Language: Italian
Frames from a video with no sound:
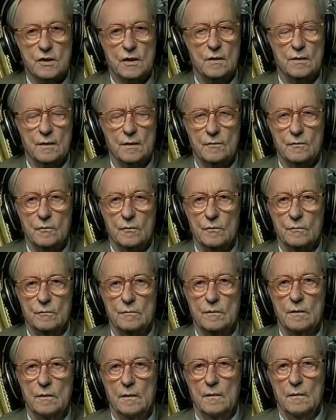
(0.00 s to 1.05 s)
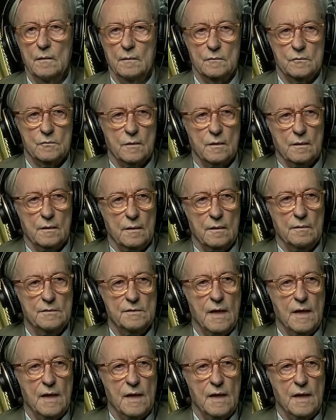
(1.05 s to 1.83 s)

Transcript: sindaco cioè,